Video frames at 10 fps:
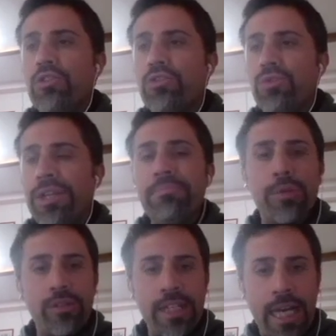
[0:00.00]
Gesù
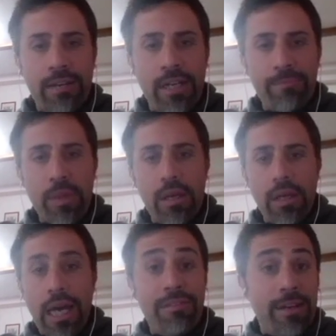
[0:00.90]
rimproverava
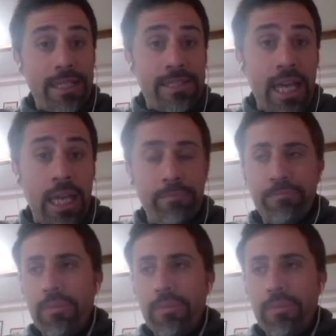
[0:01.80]
ai farisei,